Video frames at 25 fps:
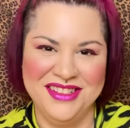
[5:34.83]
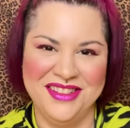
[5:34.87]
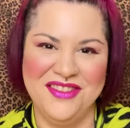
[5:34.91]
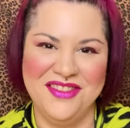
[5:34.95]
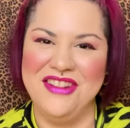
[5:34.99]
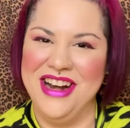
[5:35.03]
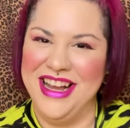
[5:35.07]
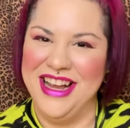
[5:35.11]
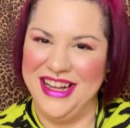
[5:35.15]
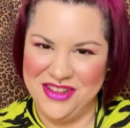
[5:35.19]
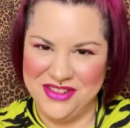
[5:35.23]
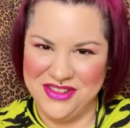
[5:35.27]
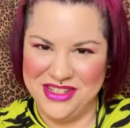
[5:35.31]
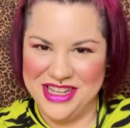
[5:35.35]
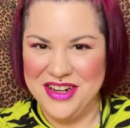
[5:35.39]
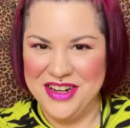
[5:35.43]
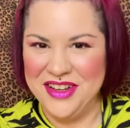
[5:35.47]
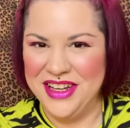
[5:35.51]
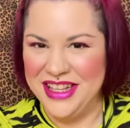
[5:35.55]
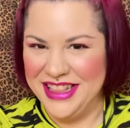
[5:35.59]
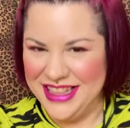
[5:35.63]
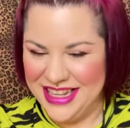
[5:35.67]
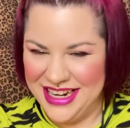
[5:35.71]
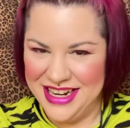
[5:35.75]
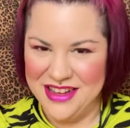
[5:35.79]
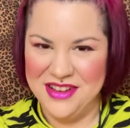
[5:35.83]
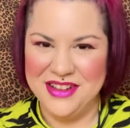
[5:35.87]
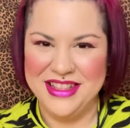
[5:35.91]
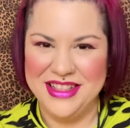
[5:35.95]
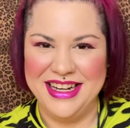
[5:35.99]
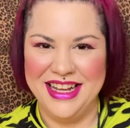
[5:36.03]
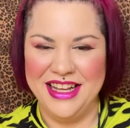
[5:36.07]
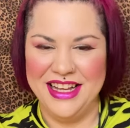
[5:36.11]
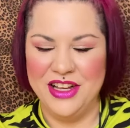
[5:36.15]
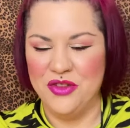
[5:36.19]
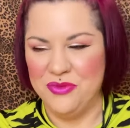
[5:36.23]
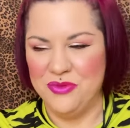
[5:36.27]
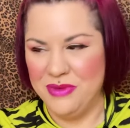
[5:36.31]
Una cosa no quita la
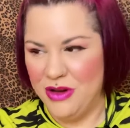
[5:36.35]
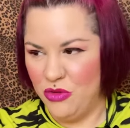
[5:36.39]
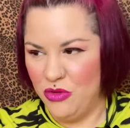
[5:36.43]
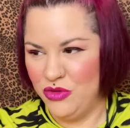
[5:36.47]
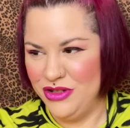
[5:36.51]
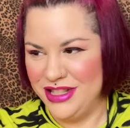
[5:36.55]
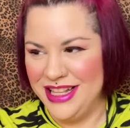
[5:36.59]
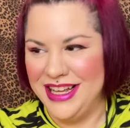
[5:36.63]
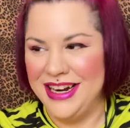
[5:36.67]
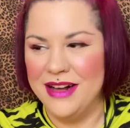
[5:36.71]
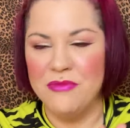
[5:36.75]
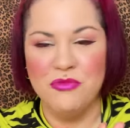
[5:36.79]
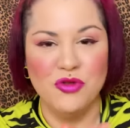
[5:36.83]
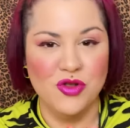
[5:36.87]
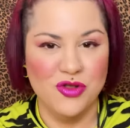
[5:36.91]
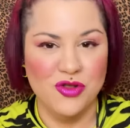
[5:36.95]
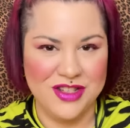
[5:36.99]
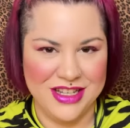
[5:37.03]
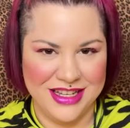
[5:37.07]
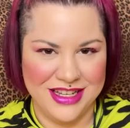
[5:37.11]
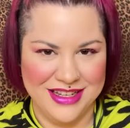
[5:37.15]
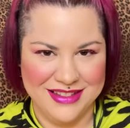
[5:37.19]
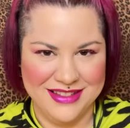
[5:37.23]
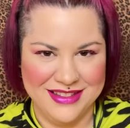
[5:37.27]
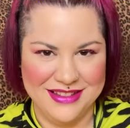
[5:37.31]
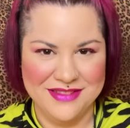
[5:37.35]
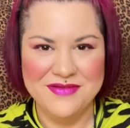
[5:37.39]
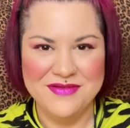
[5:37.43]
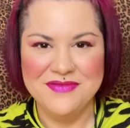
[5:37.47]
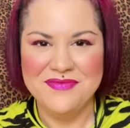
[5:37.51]
otra y que os va a gustar a muchas.